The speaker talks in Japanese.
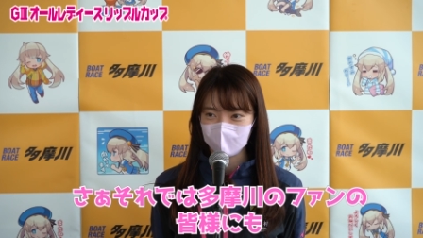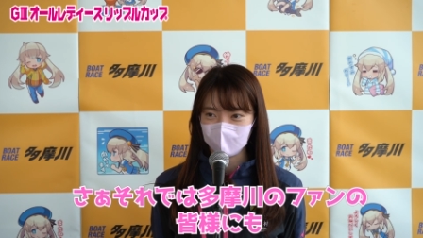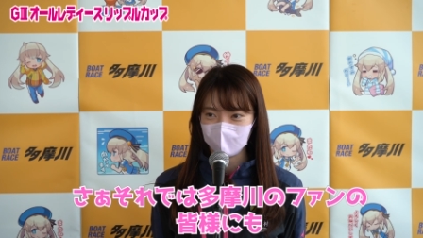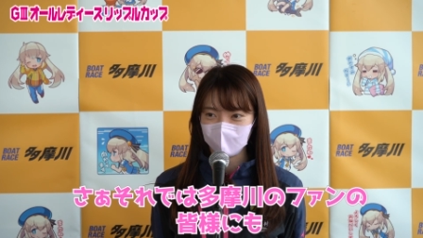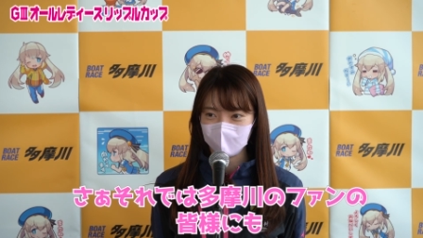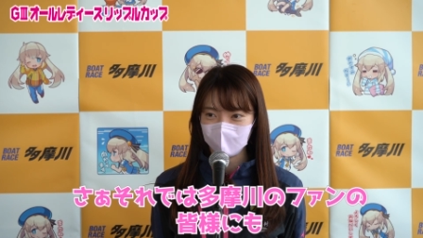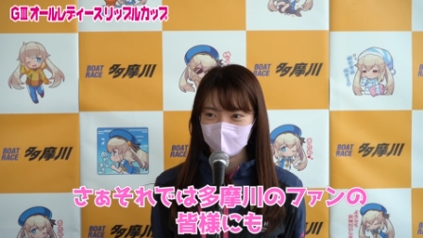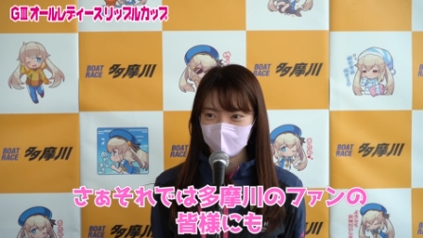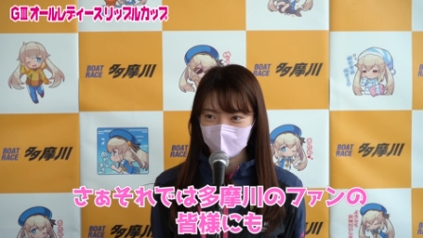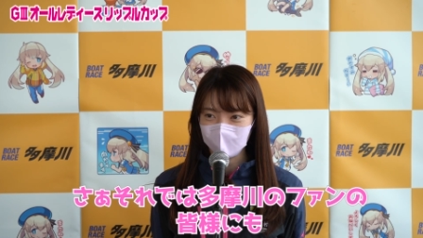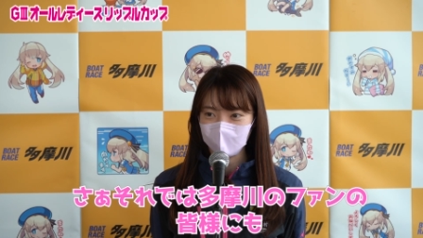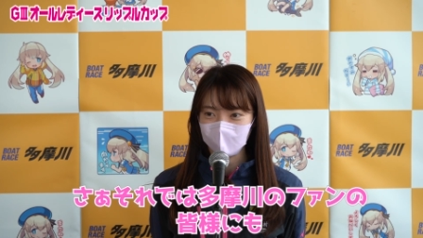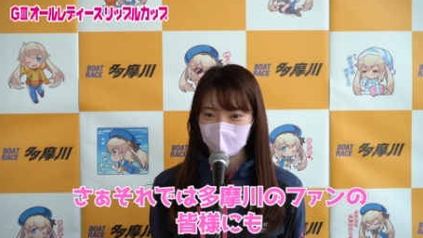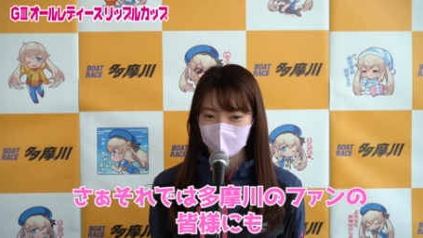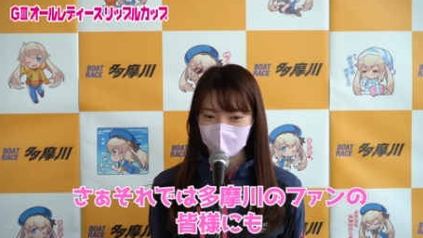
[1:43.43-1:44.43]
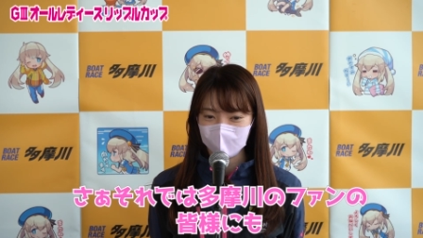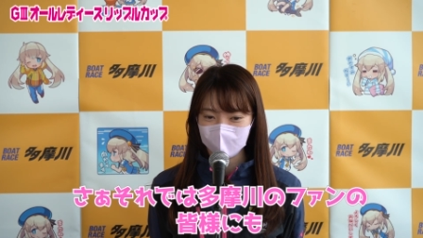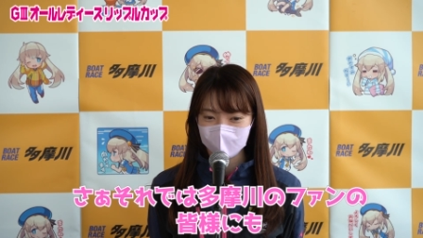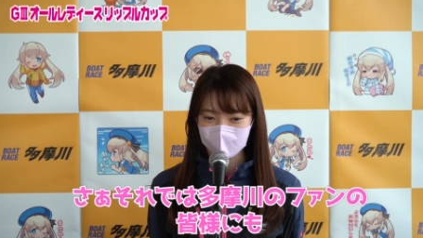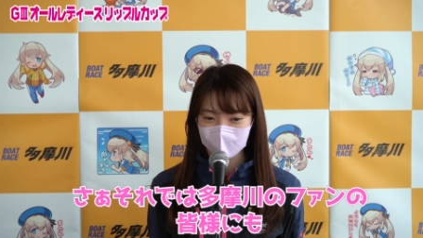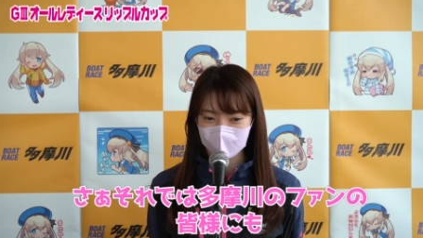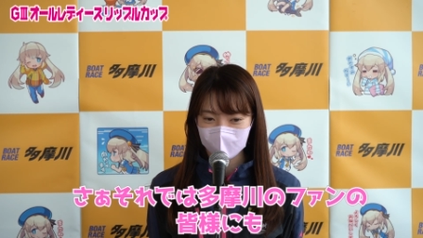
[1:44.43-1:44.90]
さあそれでは玉川ファンの
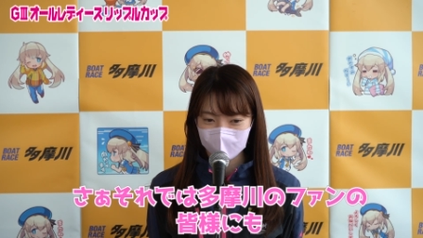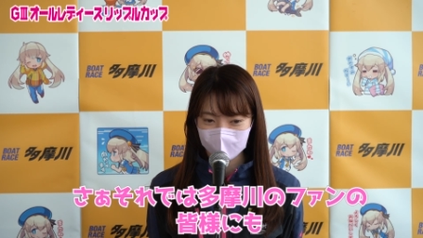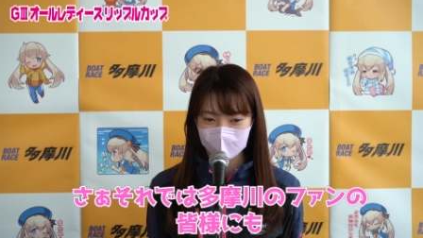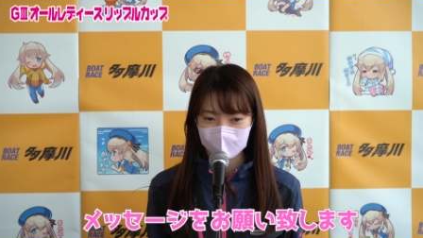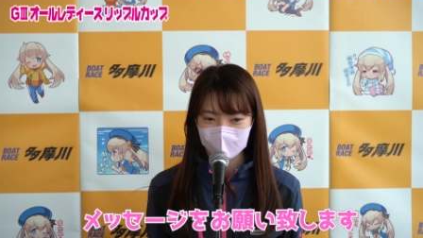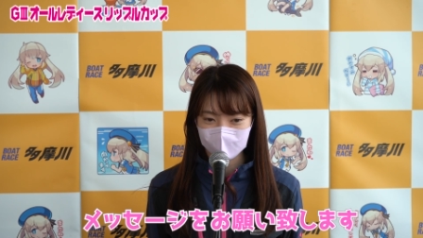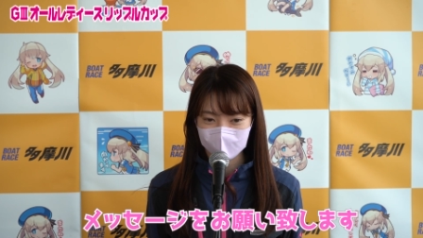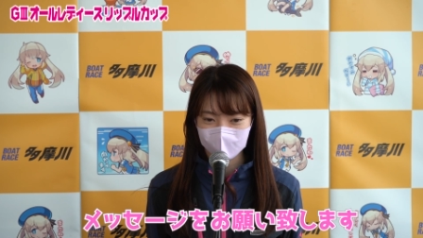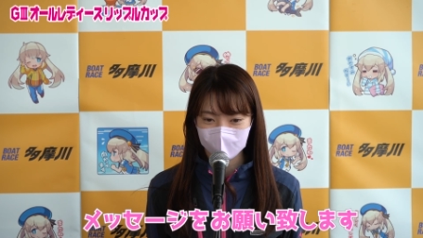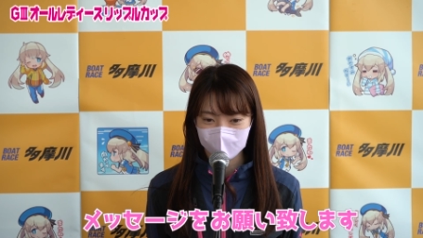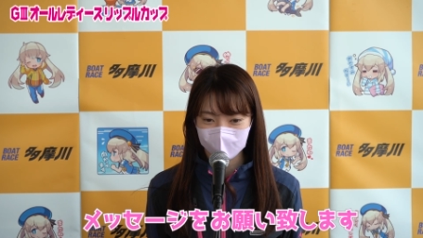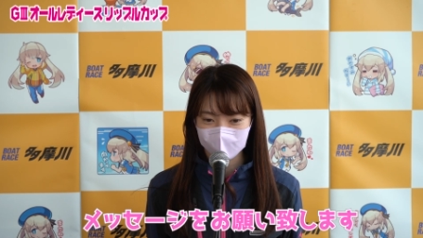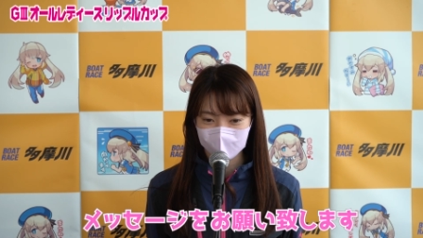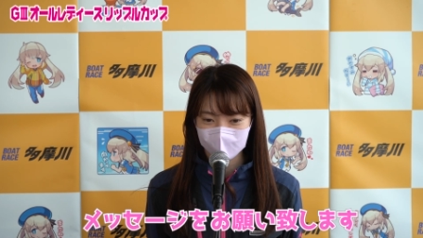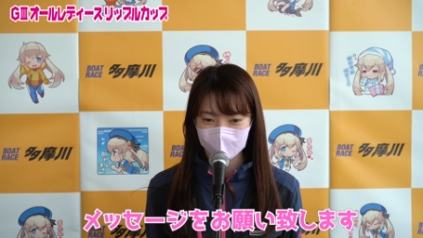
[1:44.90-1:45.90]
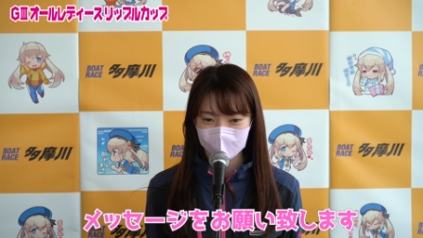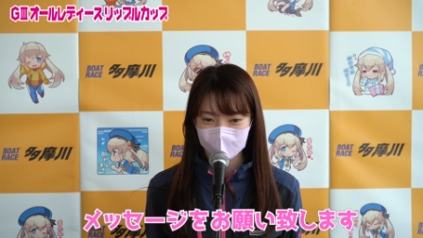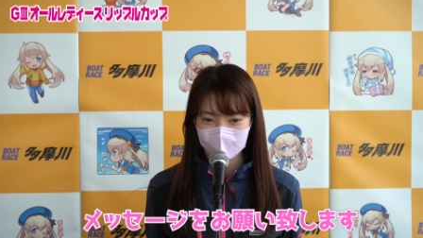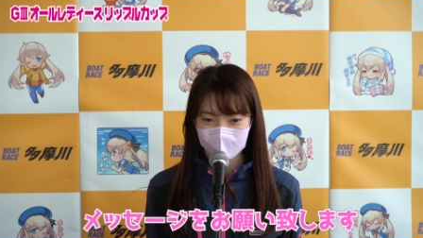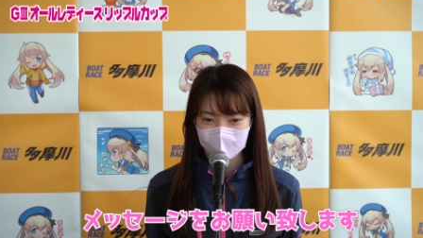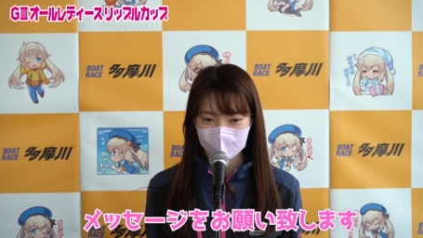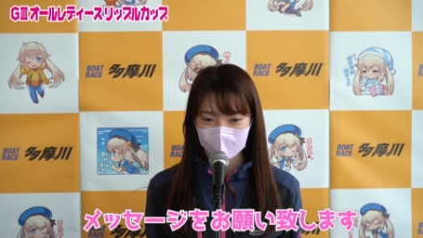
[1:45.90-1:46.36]
皆様にもメッセージをお願
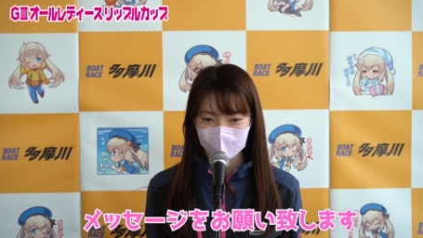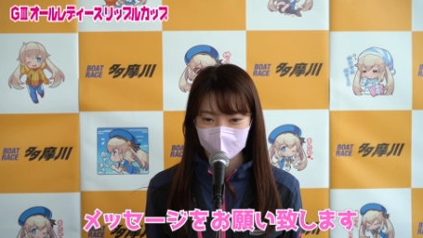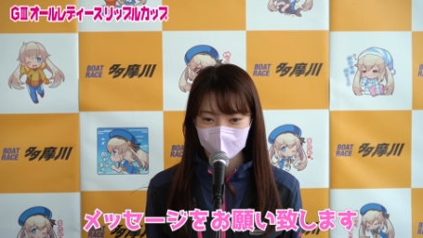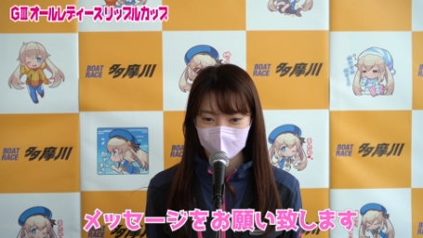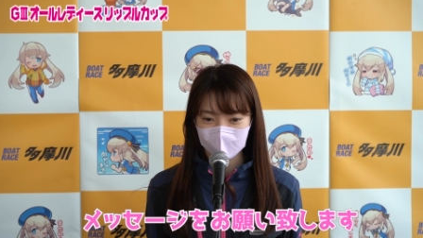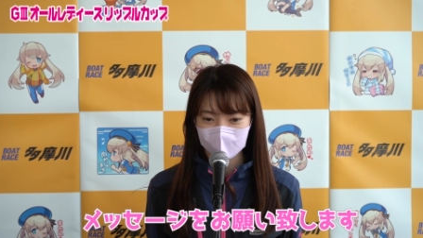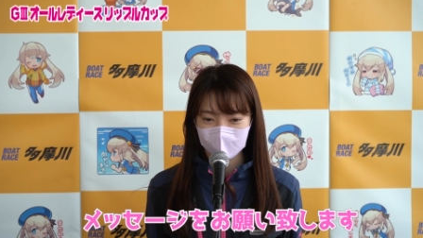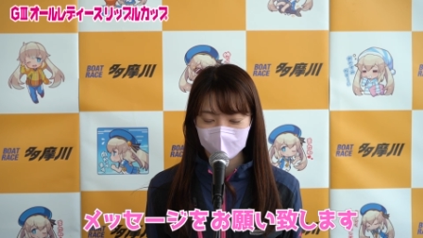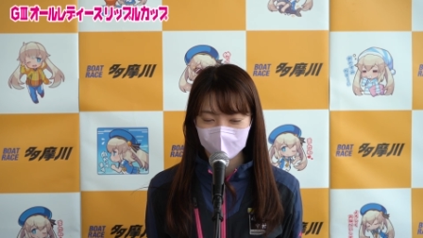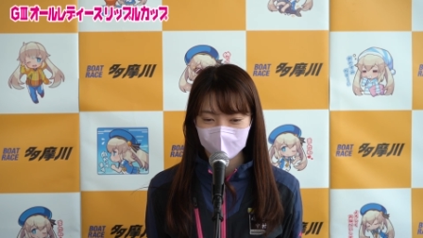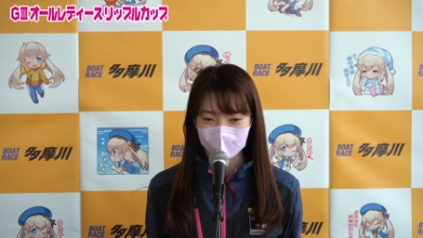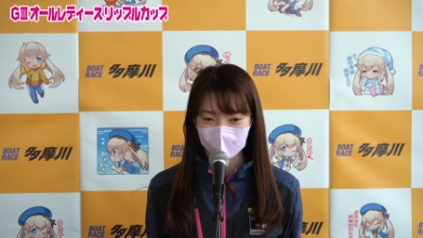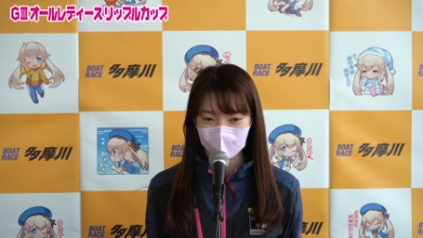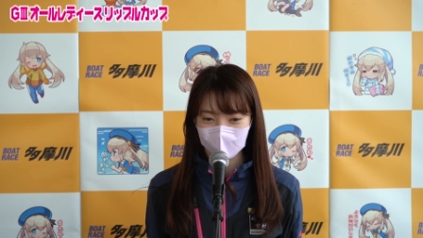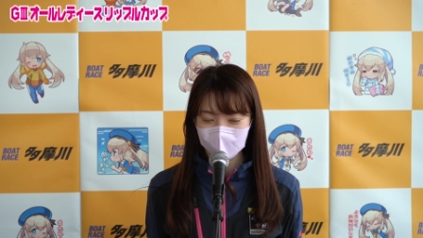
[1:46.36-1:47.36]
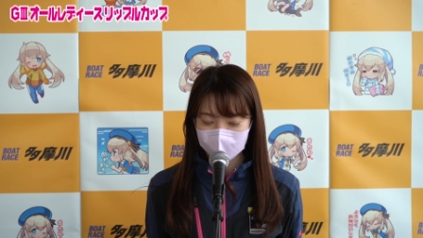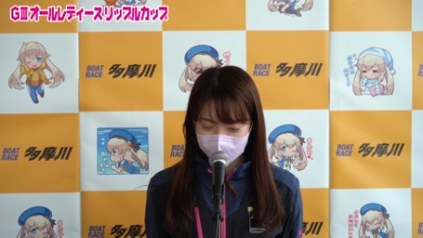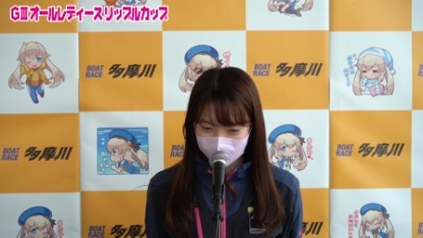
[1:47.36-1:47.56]
いいたします、